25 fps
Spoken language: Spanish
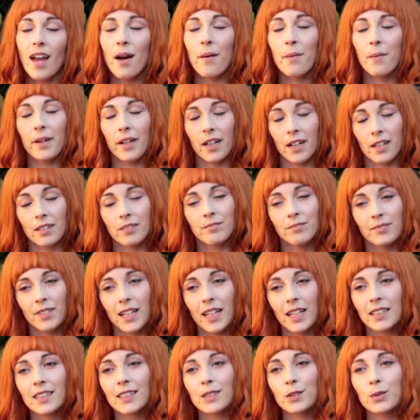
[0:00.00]
A ver, el
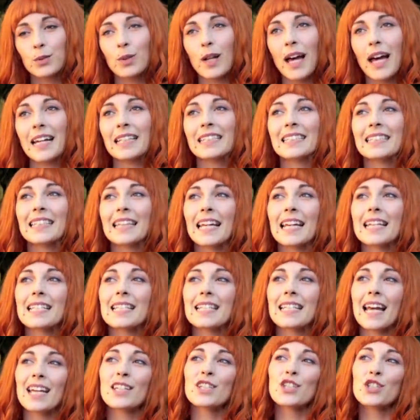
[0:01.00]
titular
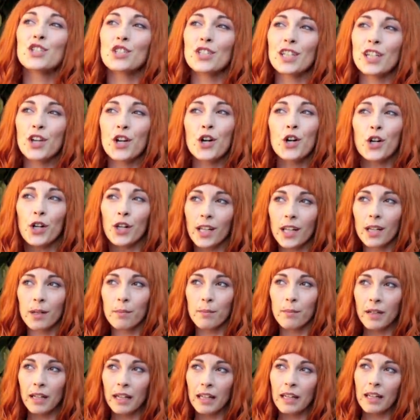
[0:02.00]
Tres años sin
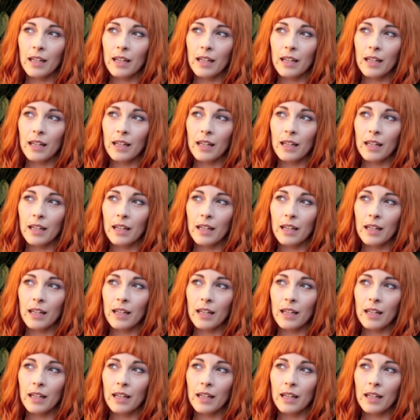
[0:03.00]
correrme